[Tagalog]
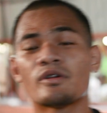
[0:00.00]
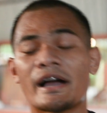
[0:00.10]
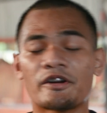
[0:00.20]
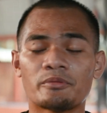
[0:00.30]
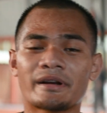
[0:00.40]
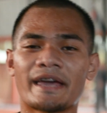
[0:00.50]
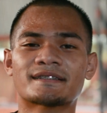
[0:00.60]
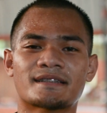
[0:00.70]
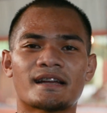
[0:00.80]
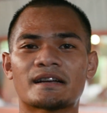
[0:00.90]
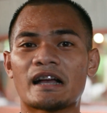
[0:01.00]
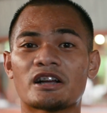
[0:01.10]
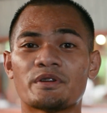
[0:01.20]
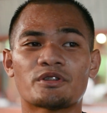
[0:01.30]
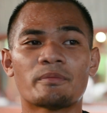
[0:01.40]
Kung kaya ko mag-extra,
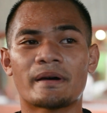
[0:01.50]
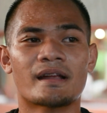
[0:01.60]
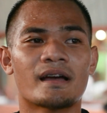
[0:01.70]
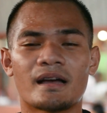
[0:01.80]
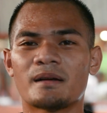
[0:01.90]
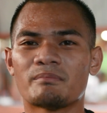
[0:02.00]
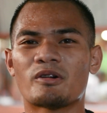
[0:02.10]
gagawin ko para